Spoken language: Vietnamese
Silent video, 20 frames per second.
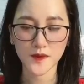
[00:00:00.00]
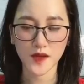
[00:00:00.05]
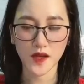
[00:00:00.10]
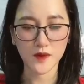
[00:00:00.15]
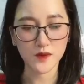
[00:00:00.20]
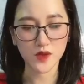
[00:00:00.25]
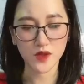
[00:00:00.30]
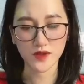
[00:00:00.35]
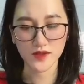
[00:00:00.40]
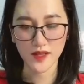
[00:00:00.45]

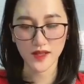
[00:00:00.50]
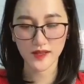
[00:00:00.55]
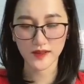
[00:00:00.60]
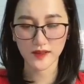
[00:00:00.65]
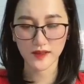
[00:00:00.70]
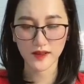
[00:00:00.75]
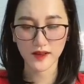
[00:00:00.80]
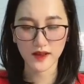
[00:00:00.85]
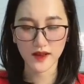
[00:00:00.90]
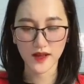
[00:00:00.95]
Em tưởng
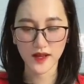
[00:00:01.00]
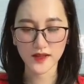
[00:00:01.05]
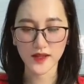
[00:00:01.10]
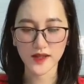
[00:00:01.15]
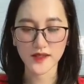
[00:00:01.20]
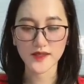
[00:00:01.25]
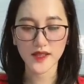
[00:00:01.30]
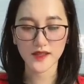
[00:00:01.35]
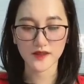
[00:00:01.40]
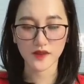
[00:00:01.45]
rằng anh
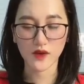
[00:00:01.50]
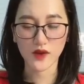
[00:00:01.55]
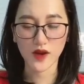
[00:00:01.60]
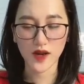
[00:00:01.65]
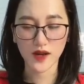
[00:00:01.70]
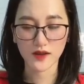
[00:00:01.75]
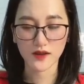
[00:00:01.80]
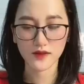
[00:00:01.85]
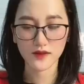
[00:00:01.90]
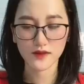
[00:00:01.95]
đánh chặn nó
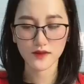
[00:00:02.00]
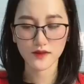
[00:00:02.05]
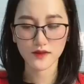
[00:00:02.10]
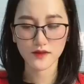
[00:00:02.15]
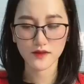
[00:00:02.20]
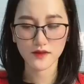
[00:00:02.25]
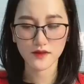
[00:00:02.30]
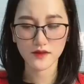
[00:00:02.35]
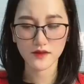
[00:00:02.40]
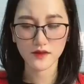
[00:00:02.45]
hả
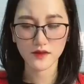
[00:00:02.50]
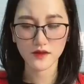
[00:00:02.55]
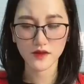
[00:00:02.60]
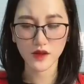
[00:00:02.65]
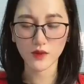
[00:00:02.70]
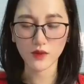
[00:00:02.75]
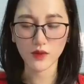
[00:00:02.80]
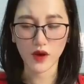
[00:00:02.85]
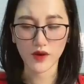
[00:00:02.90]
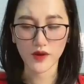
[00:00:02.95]

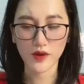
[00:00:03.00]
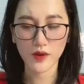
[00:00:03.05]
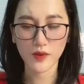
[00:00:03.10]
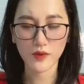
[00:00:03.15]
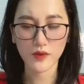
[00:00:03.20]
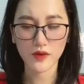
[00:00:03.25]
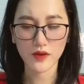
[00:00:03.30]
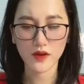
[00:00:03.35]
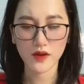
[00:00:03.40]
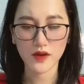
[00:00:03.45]
Không có đâu
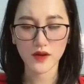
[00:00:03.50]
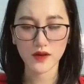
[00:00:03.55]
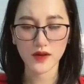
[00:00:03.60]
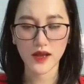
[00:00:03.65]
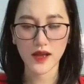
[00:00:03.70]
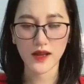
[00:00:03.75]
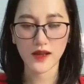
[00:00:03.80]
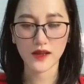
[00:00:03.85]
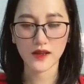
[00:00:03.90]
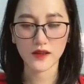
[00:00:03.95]

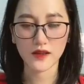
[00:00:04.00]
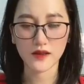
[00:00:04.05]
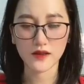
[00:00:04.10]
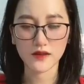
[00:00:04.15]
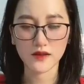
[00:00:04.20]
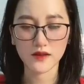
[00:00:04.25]
Là